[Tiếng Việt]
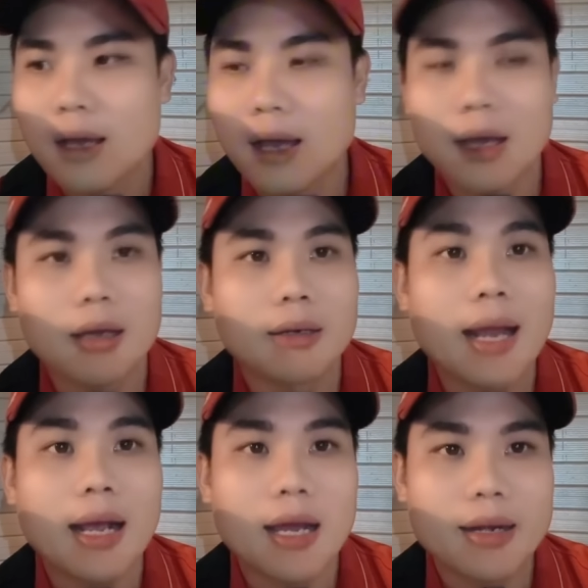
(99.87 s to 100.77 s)
à,
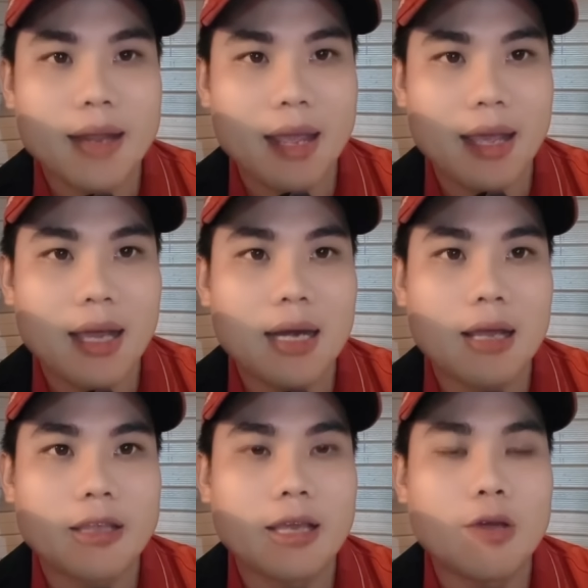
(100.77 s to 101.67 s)
đăng hình nhẹ hay
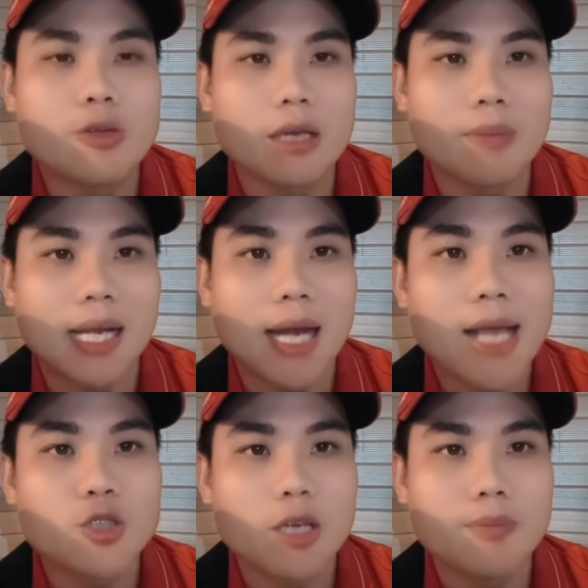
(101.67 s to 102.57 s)
là kêu chị mày
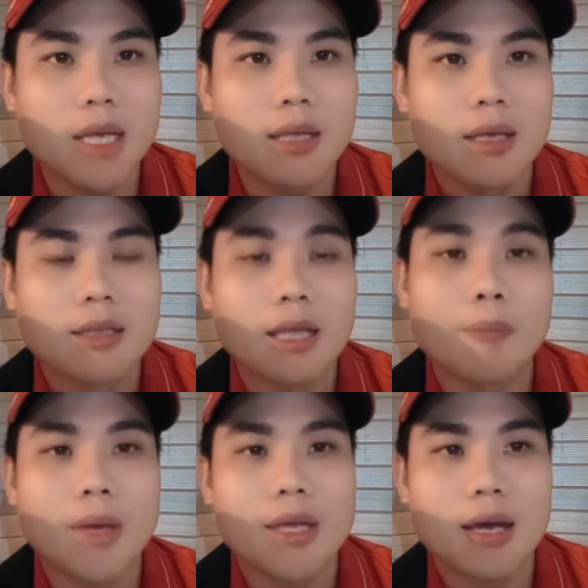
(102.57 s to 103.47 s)
livestream đi
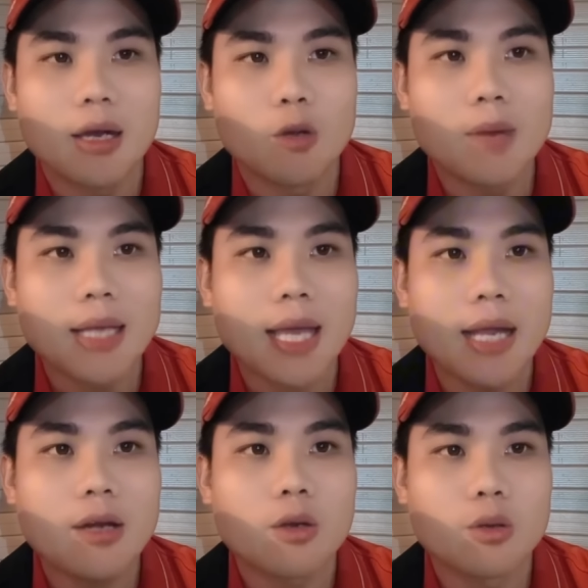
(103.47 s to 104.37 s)
thì bây giờ cũng đã
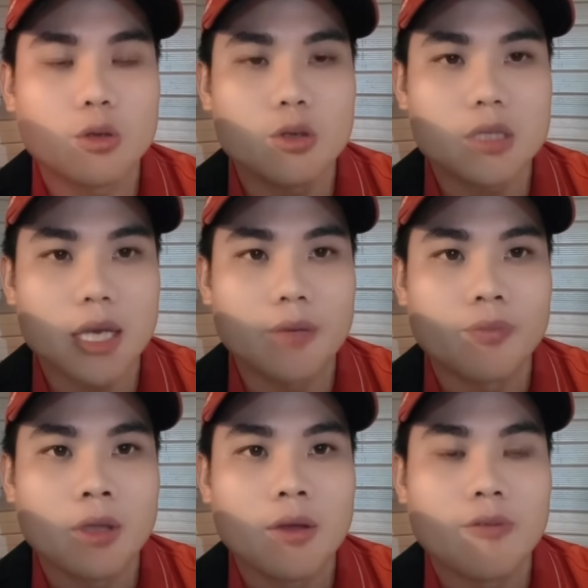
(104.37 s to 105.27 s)
thấy rồi cô chú anh chị
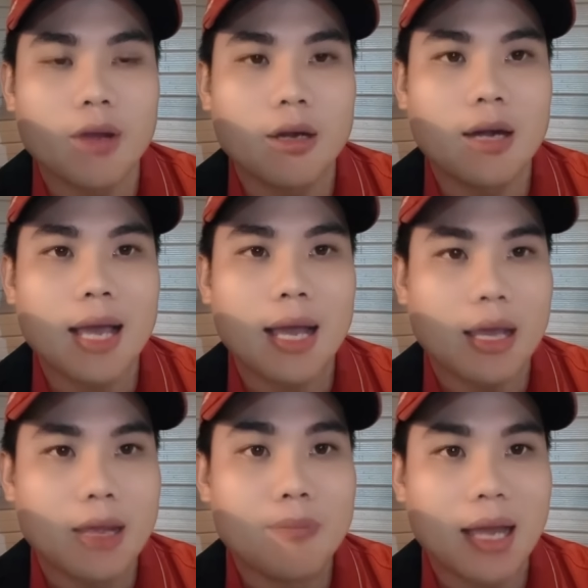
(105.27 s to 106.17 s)
phải nói là
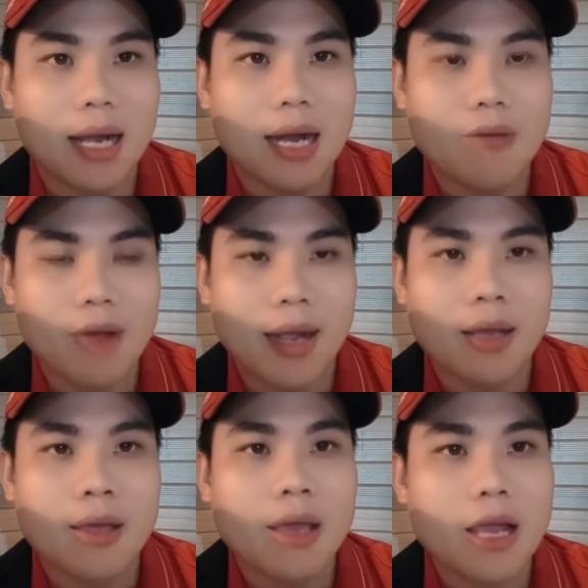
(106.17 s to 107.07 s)
im lặng là vàng
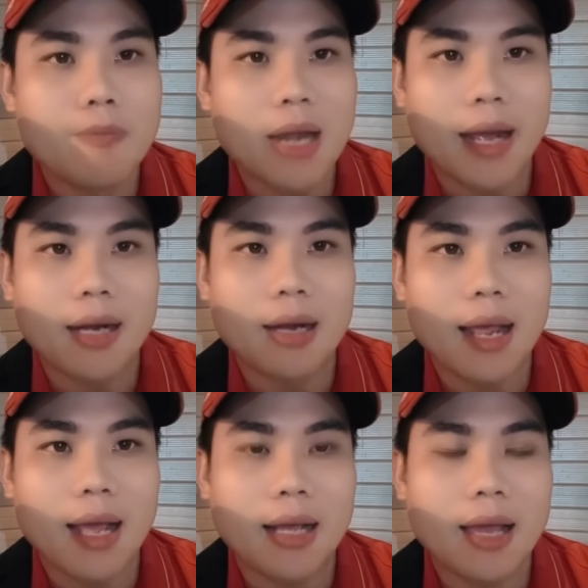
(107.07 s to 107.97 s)
im lặng
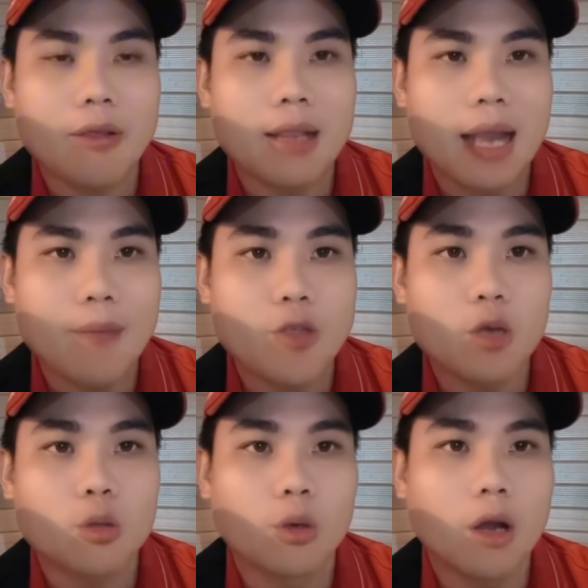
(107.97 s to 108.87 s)
là cái làm
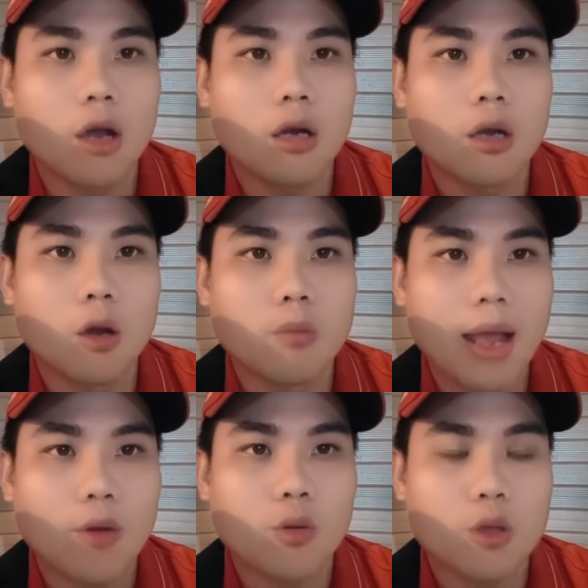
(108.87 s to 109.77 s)
cho tụi nó nôn
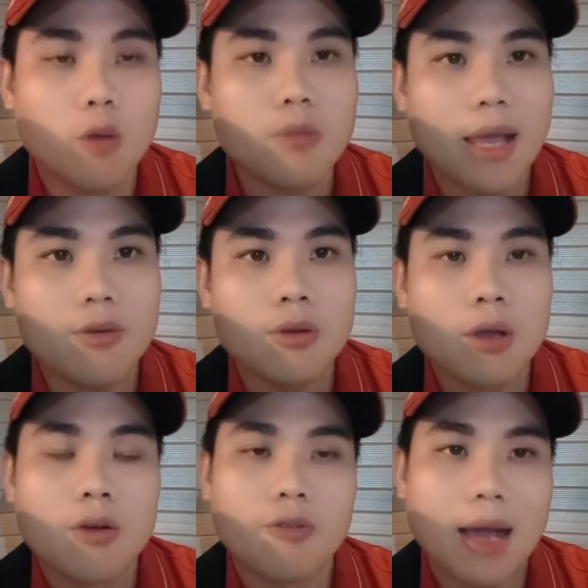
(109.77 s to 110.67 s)
nao nhốn nháo
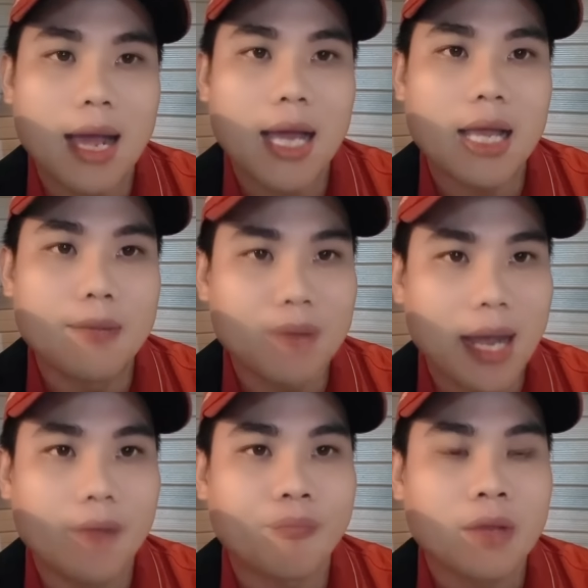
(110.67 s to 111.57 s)
và im
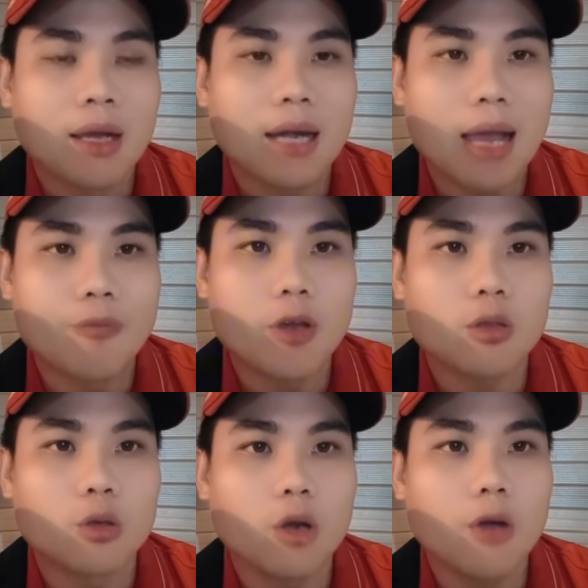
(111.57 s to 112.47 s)
lặng làm
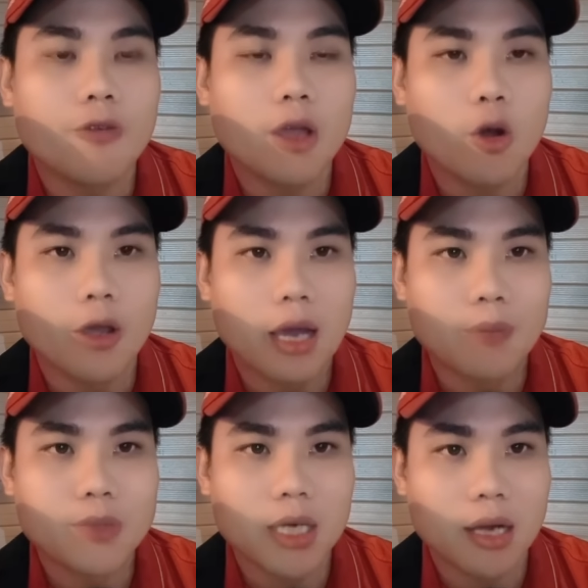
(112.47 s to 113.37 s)
cho tụi nó phải hồi
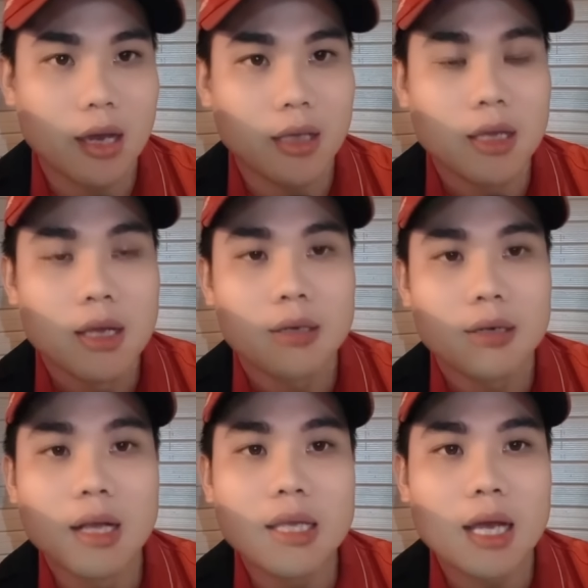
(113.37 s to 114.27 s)
hộp chờ đợi
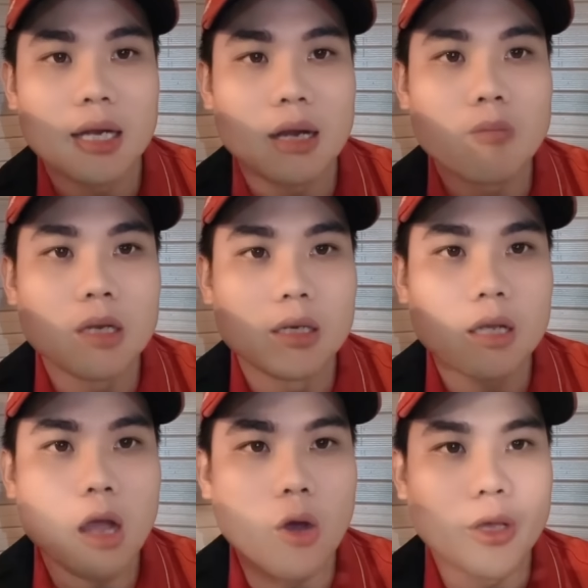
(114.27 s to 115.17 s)
đứng trên đống lửa
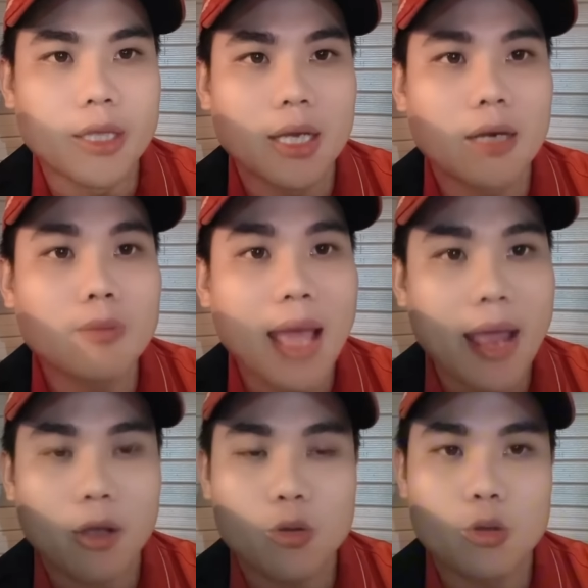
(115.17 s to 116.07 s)
ngồi trên đống
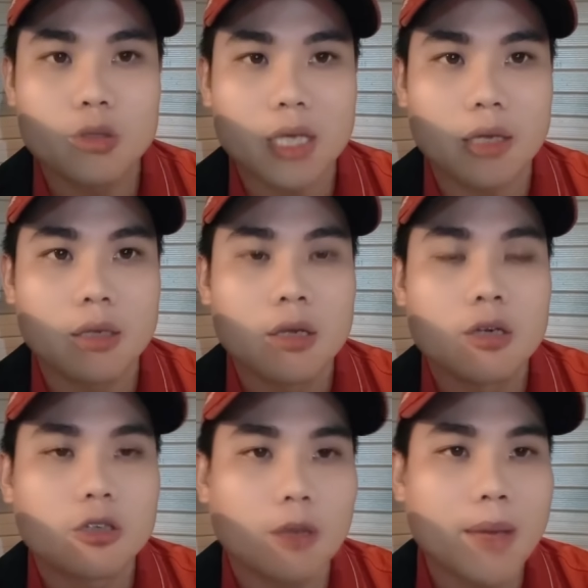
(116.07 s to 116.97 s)
than của chú anh chị
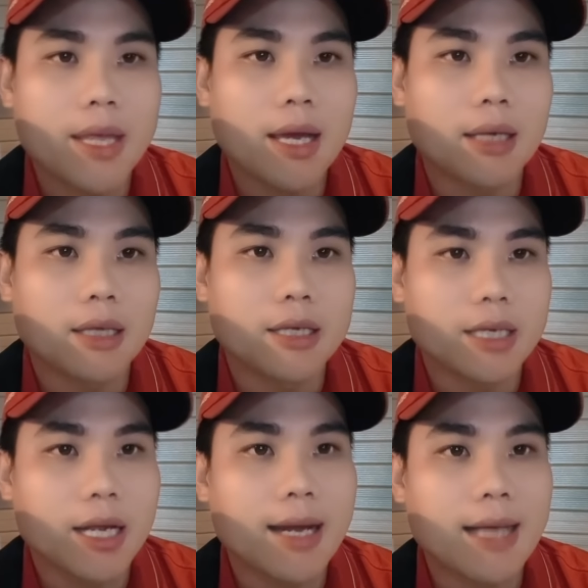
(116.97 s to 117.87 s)
rồi bây giờ thì
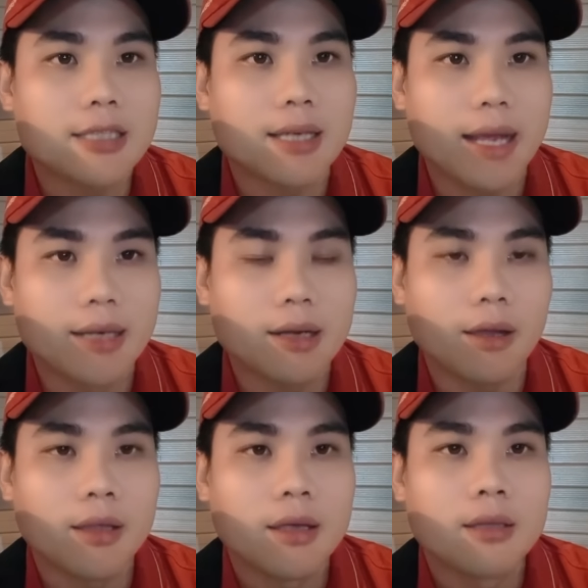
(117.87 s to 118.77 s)
chị nay đã xuất hiện
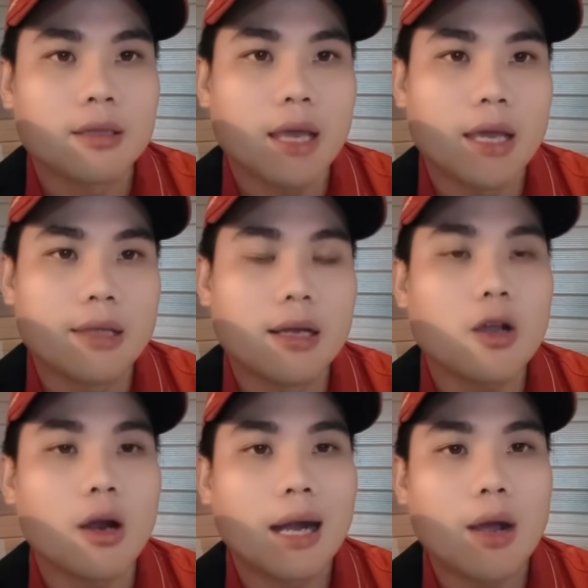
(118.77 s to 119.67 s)
rồi thì những
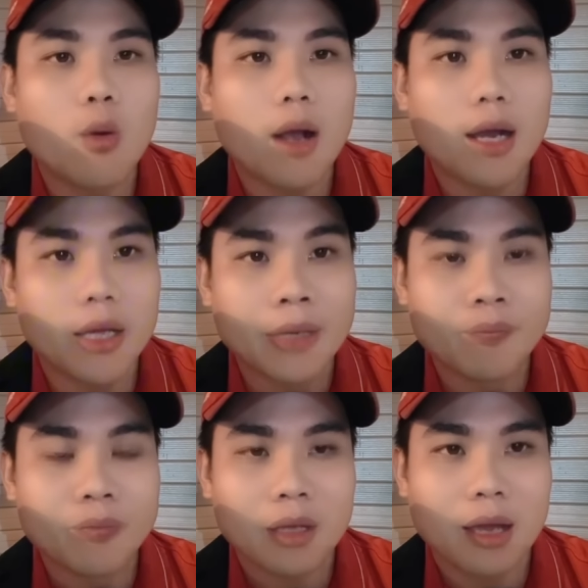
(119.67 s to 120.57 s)
con lăng quăng ơi
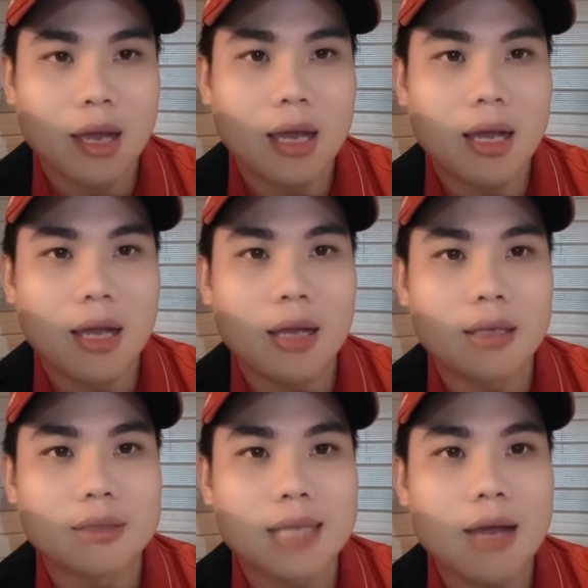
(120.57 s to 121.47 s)

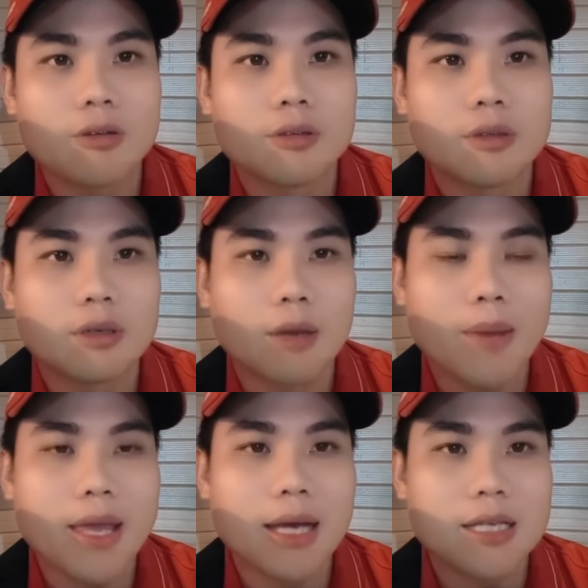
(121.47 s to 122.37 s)
à sao rồi bây giờ